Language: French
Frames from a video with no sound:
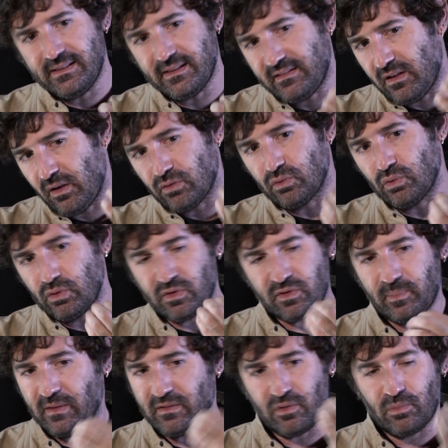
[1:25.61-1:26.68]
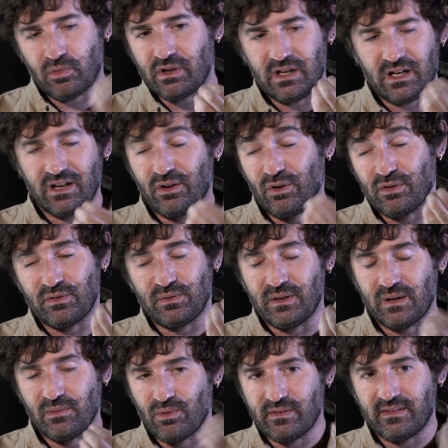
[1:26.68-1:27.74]
c'était un truc, c'est pas seulement de l'élégance
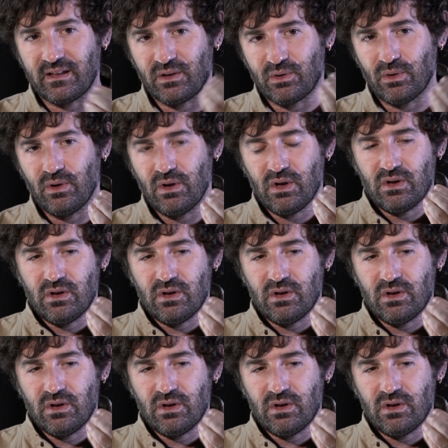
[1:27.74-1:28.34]
finalement, c'est que